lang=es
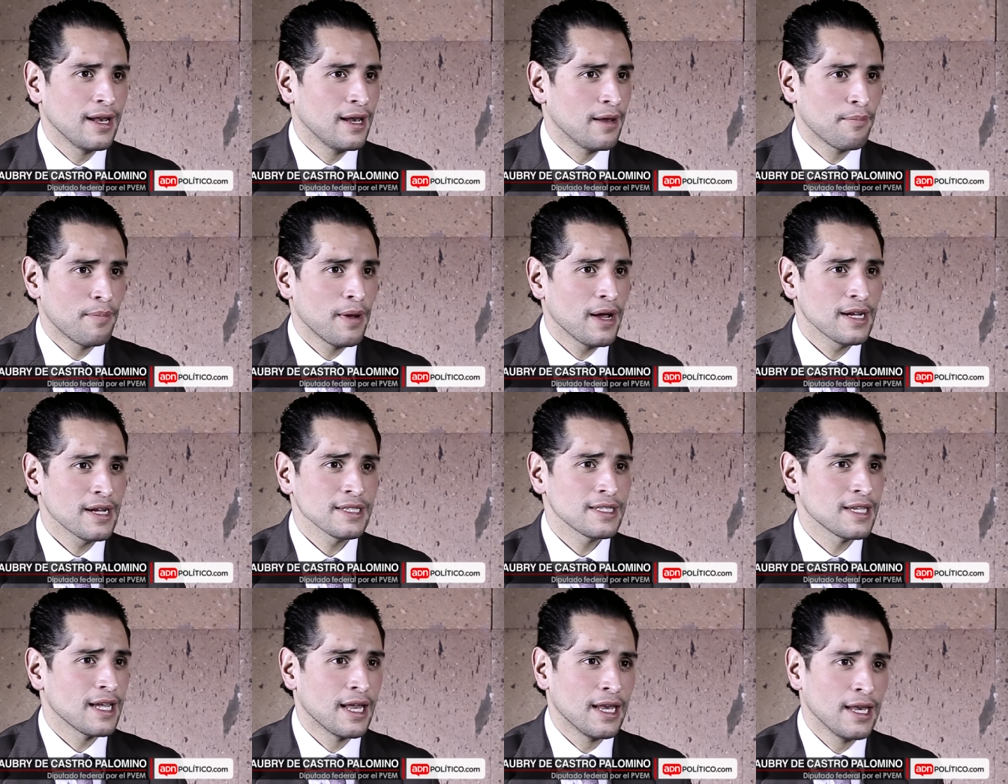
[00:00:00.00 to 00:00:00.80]
y le
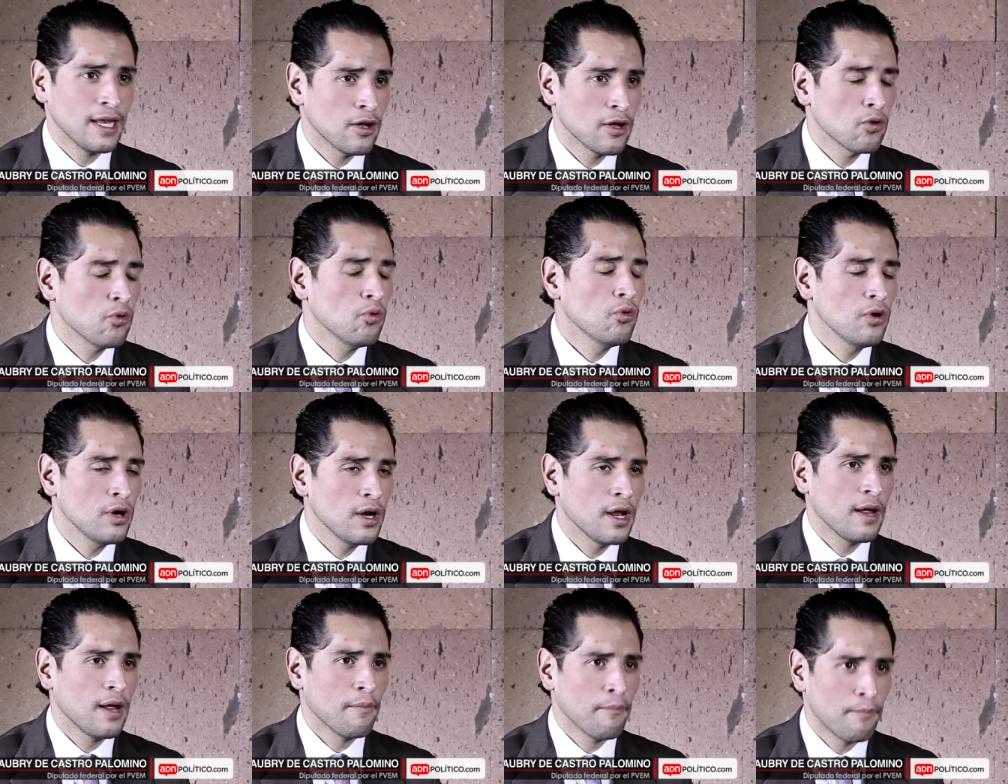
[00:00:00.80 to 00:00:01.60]
pagas en ningún
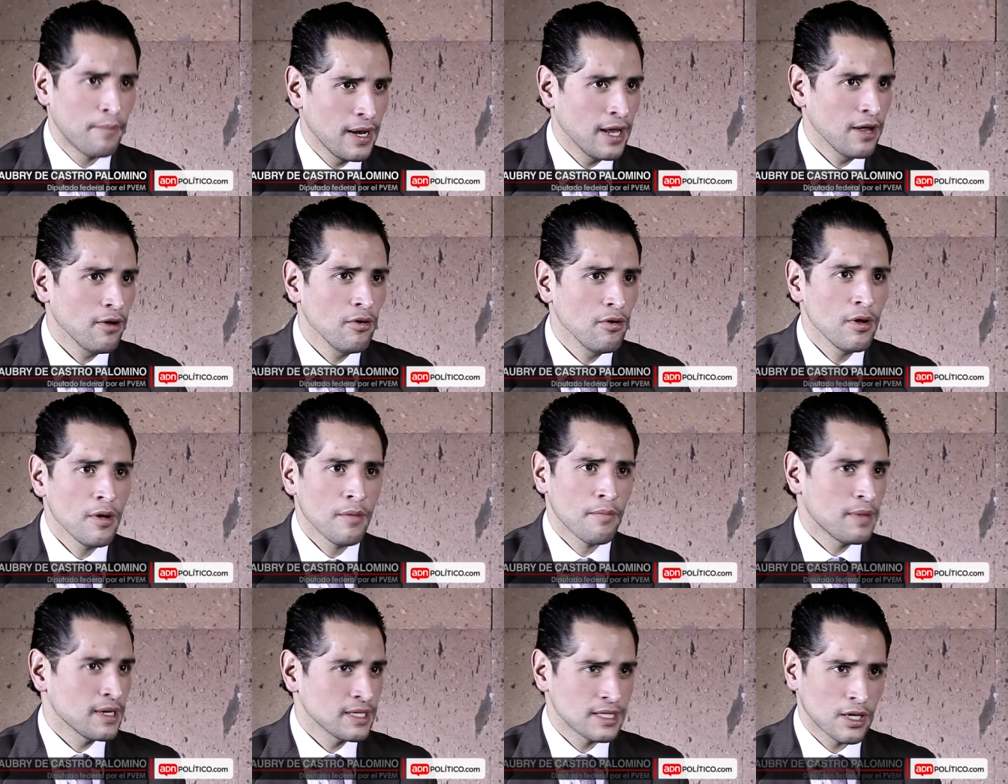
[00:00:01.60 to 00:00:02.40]
empleo
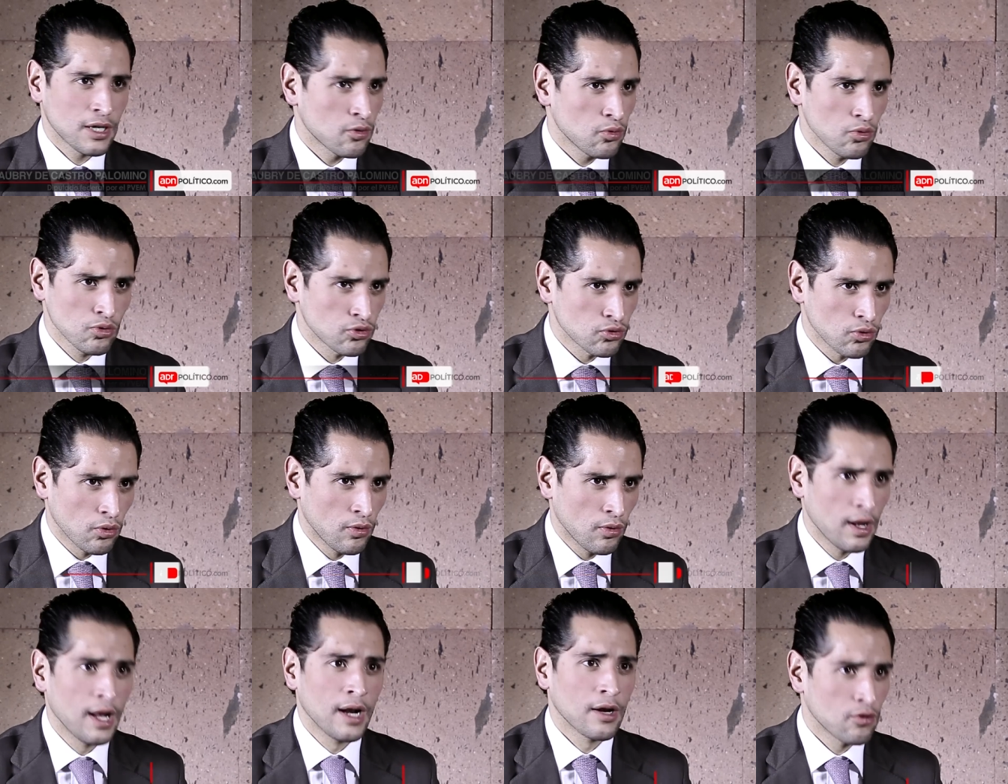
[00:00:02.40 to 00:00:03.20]
va a ser justo,
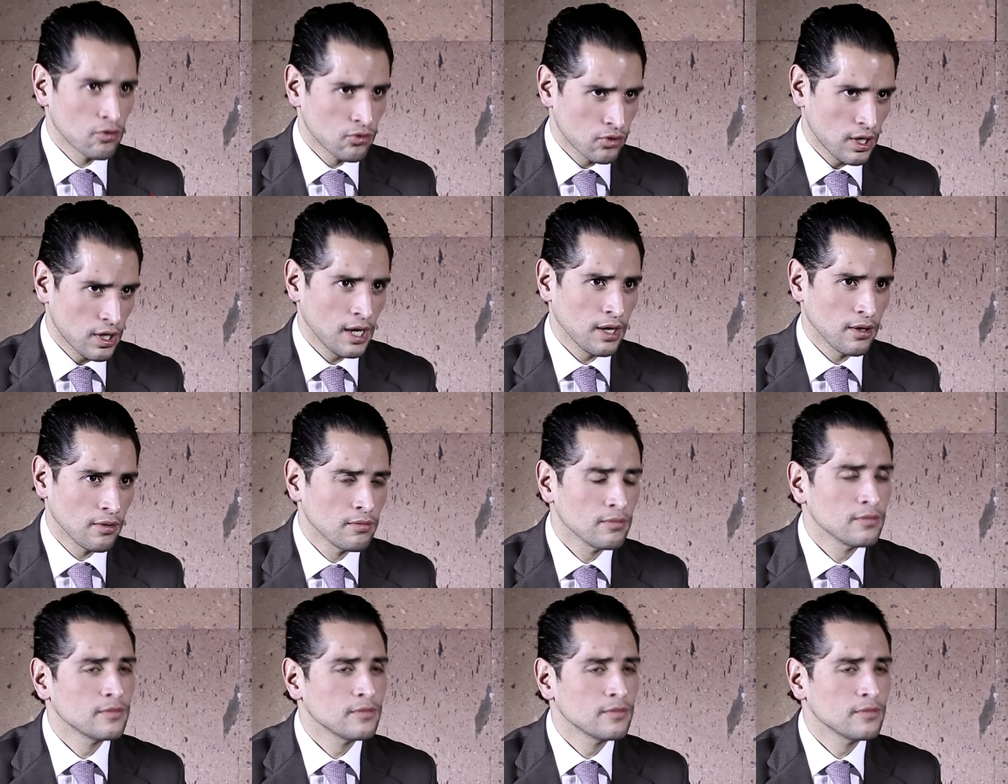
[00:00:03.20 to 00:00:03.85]
al contrario.